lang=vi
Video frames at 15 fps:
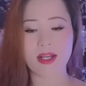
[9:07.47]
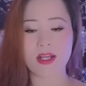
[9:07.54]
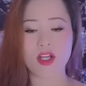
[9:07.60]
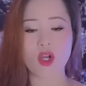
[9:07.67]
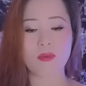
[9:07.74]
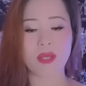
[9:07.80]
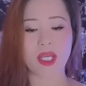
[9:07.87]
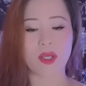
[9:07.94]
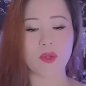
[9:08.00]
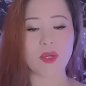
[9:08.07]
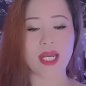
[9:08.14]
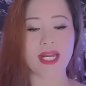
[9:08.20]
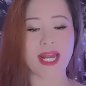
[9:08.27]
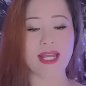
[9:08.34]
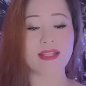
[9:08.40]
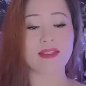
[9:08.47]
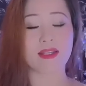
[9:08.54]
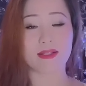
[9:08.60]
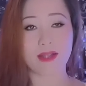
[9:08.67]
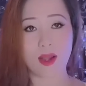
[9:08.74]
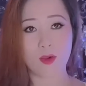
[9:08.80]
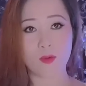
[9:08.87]
Không hiểu anh lấy
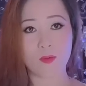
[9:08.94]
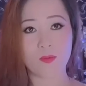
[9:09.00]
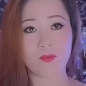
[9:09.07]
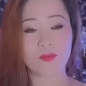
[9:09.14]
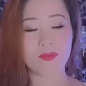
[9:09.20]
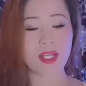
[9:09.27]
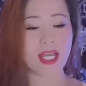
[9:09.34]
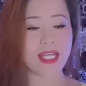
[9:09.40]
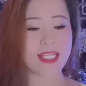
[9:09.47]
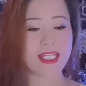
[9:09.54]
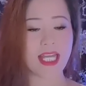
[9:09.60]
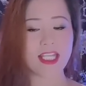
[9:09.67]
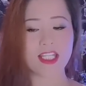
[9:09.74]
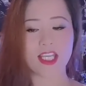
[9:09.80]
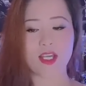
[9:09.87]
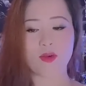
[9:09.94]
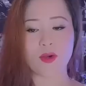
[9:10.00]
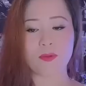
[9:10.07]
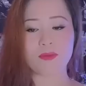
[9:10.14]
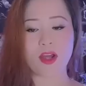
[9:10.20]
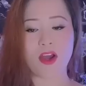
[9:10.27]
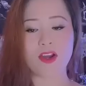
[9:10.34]
từ đâu. Ngay chiều
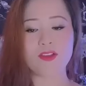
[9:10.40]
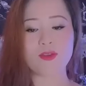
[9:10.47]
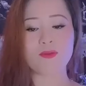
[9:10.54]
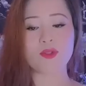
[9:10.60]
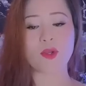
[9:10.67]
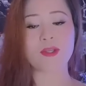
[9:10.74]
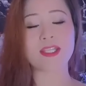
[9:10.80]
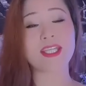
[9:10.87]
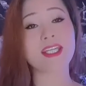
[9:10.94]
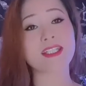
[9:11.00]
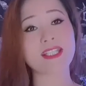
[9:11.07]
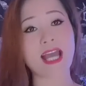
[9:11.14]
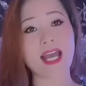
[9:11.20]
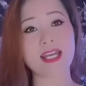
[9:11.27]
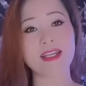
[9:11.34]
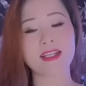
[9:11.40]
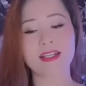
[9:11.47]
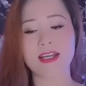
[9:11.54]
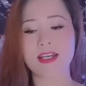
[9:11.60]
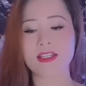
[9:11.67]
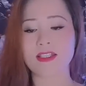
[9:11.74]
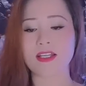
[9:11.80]
hôm đó chúng tôi chia tay.
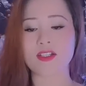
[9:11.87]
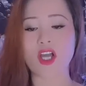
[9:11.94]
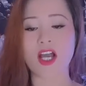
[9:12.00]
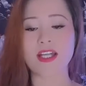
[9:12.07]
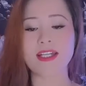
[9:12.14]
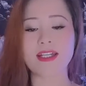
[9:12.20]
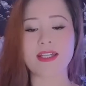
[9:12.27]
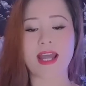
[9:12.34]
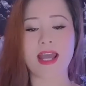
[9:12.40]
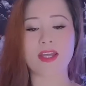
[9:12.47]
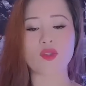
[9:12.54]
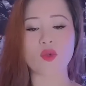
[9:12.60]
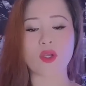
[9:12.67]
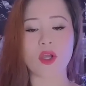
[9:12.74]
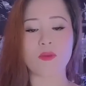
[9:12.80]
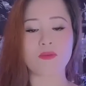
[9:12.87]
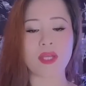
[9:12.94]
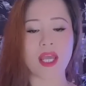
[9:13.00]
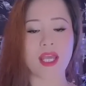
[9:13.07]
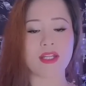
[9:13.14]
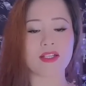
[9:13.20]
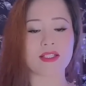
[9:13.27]
Từ đó đến nay tôi không
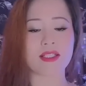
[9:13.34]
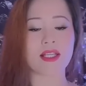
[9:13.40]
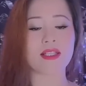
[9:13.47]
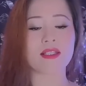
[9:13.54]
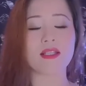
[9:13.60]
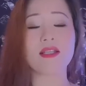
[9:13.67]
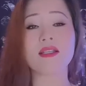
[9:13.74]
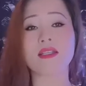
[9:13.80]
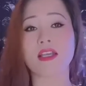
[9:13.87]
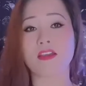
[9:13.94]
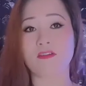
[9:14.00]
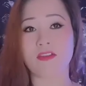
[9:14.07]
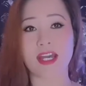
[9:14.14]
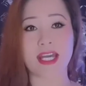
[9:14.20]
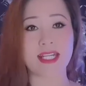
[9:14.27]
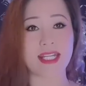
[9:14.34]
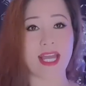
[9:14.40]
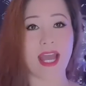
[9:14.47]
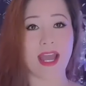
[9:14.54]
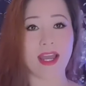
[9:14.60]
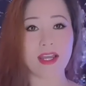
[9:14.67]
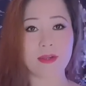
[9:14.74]
nghe được tin tức gì về anh
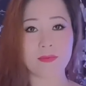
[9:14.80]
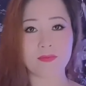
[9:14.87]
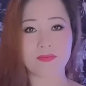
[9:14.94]
cả.